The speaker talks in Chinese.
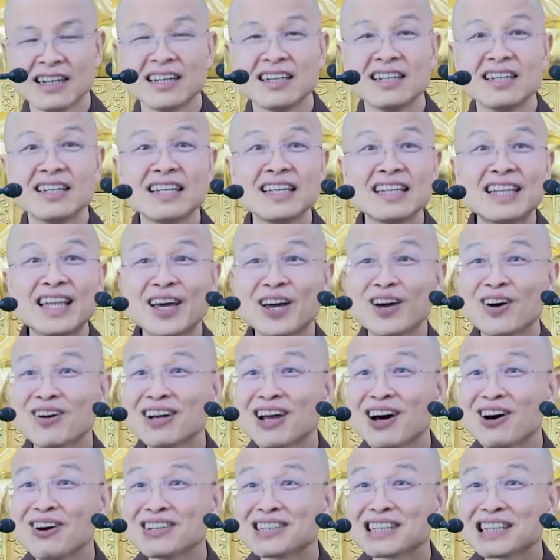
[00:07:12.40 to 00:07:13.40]
你得有
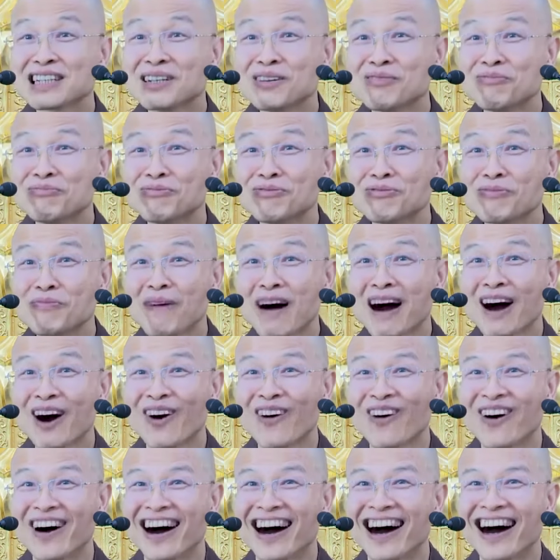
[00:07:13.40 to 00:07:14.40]
老和尚的福
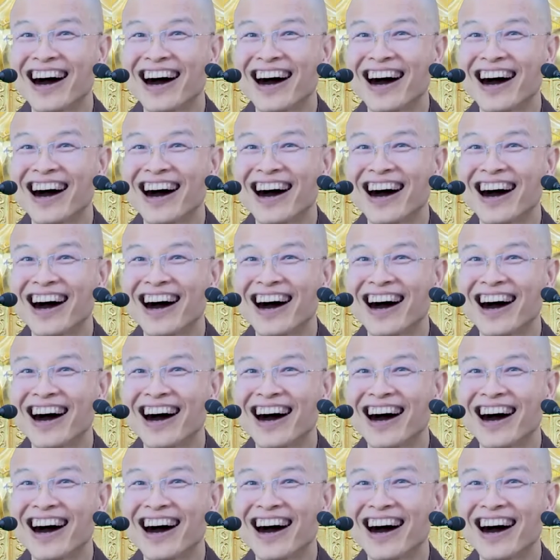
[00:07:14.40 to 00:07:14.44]
报，